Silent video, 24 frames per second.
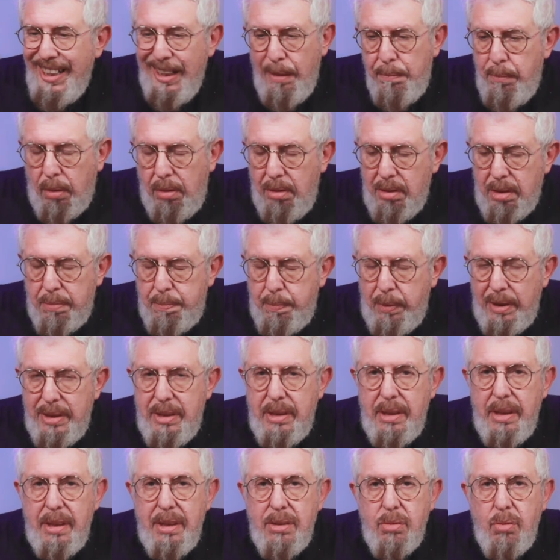Poco después
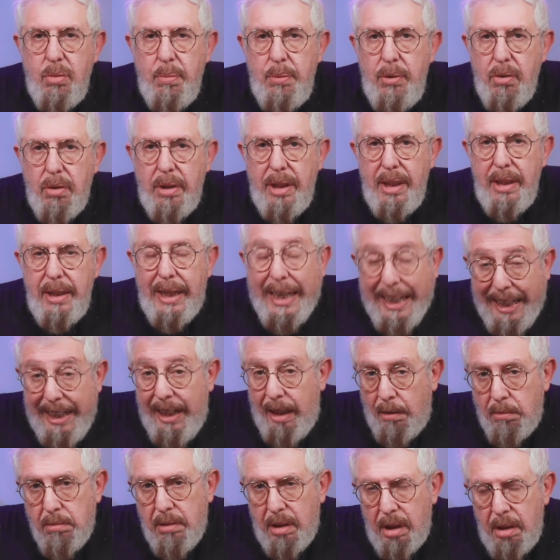se descubrió que era
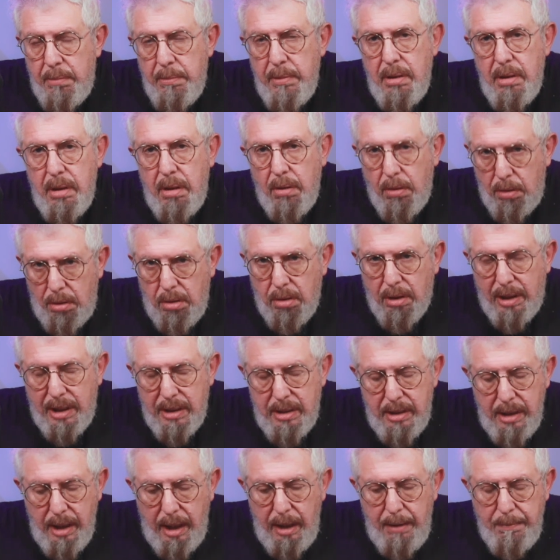un crimen de odio
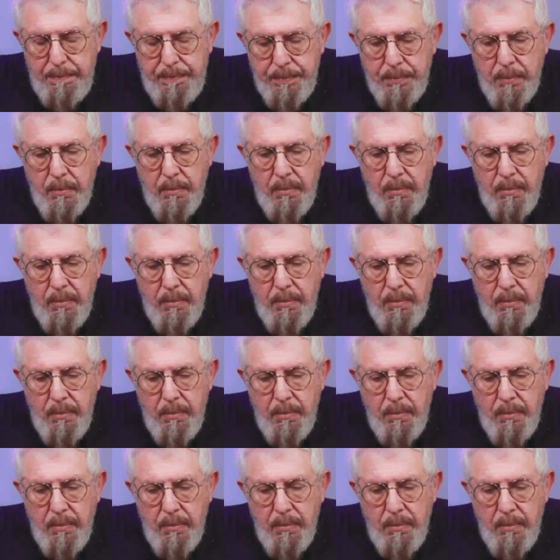racial